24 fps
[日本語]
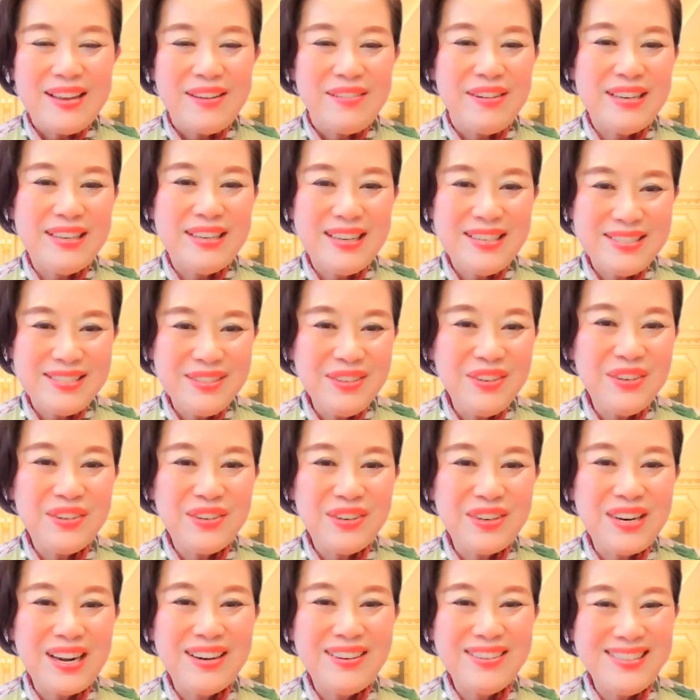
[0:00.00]
私の
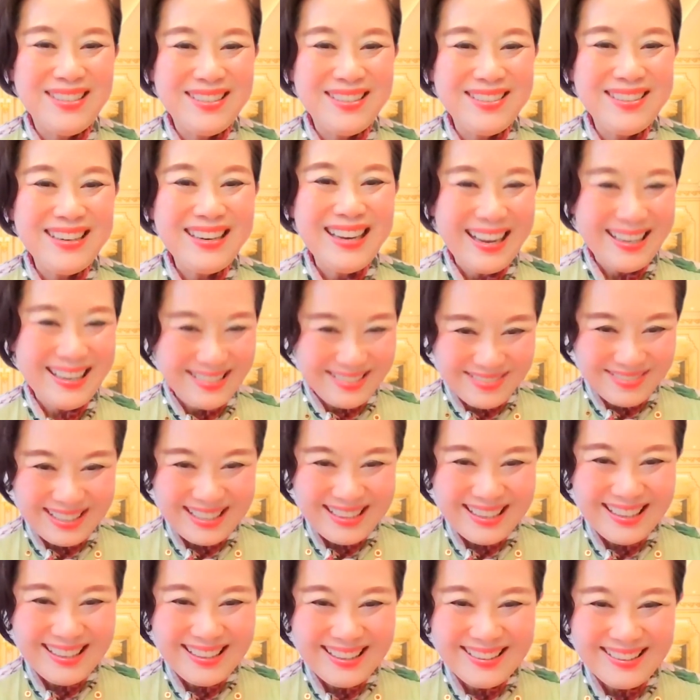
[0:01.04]
お顔作りが始まっ
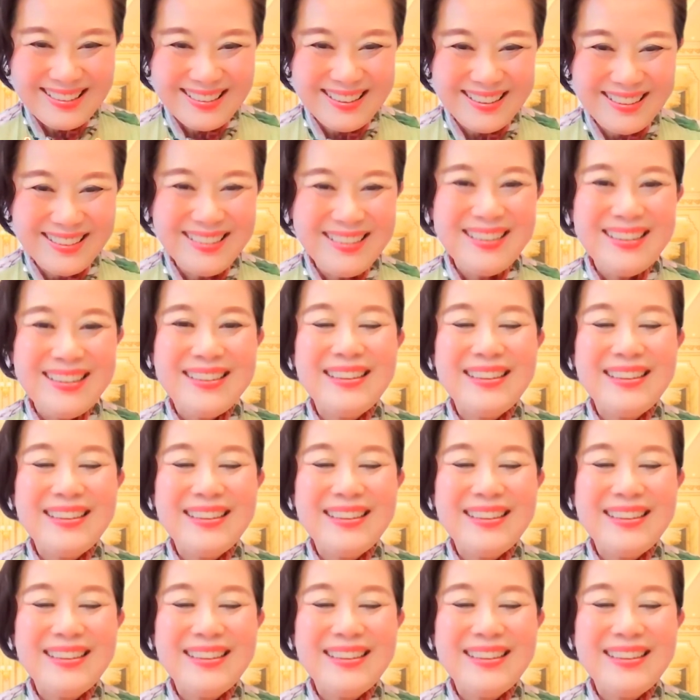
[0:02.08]
たんですよ。